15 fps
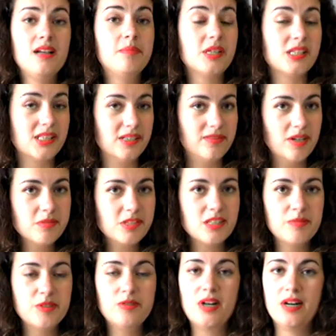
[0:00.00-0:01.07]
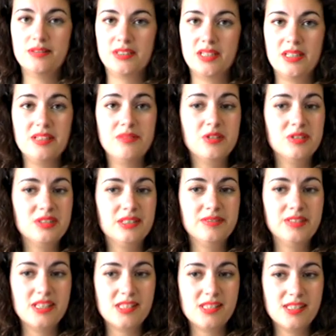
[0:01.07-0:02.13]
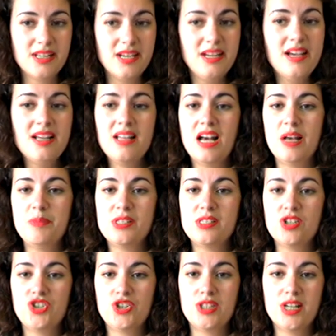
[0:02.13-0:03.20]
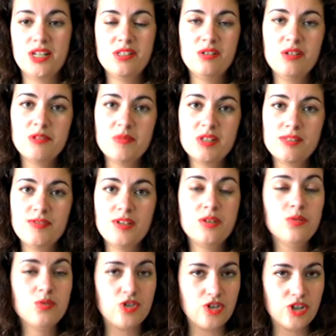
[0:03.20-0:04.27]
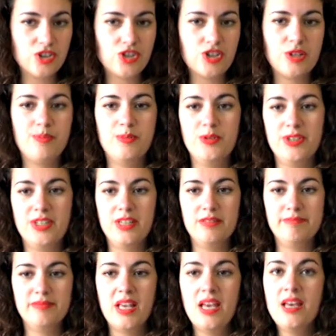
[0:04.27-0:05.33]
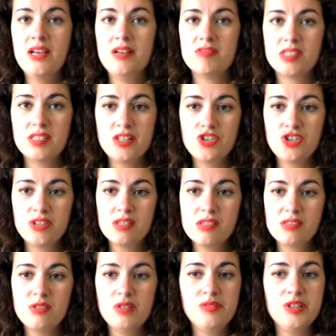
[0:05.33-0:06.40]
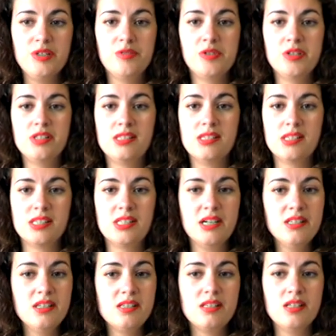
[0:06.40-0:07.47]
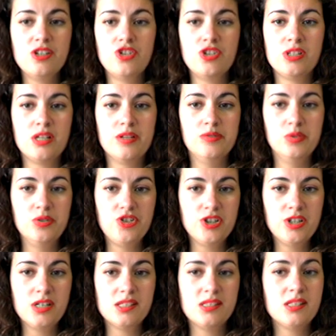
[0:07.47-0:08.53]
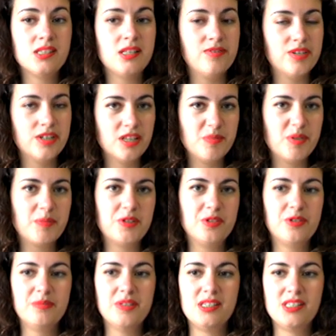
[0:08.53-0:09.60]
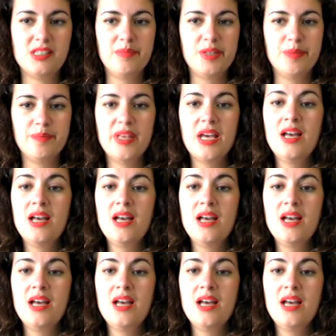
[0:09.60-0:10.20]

По словам самого автора, его главная цель – описать читателю атмосферу ушедшей эпохи. В задачи Толстого не входит создание исторического очерка с достоверными подробностями.